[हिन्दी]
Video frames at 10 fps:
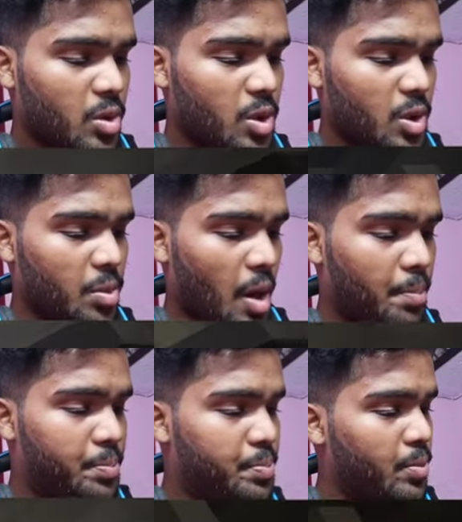ये
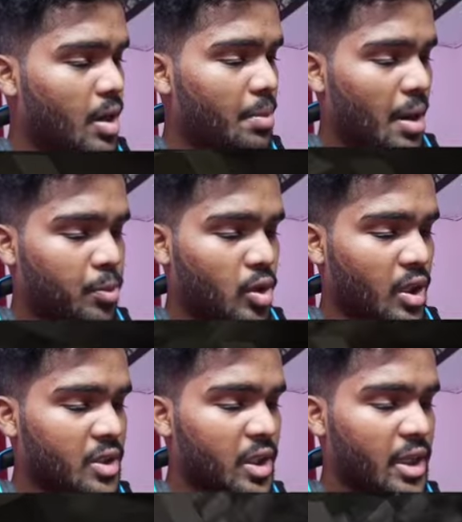अब अब आपको
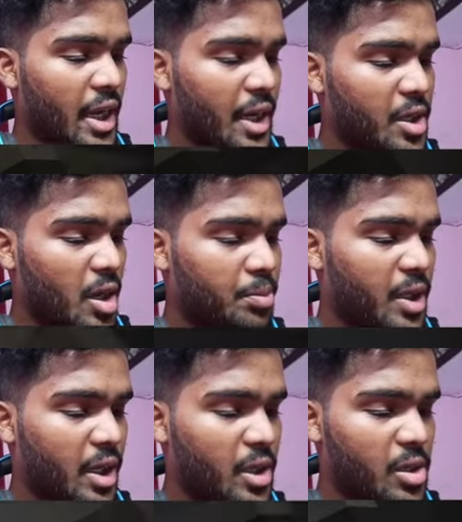असली गहराई अब
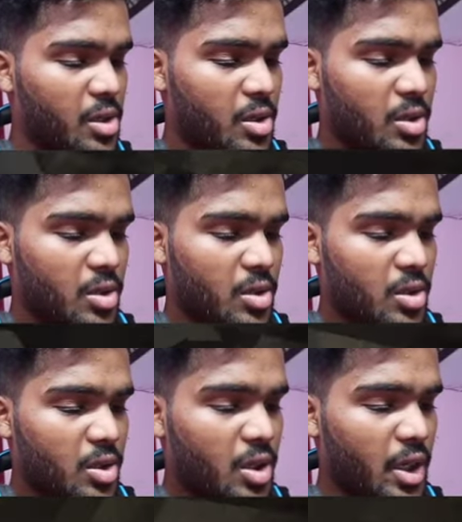दिखेगी
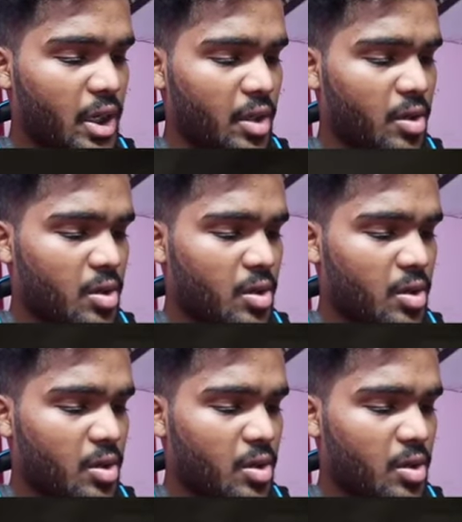ठीक है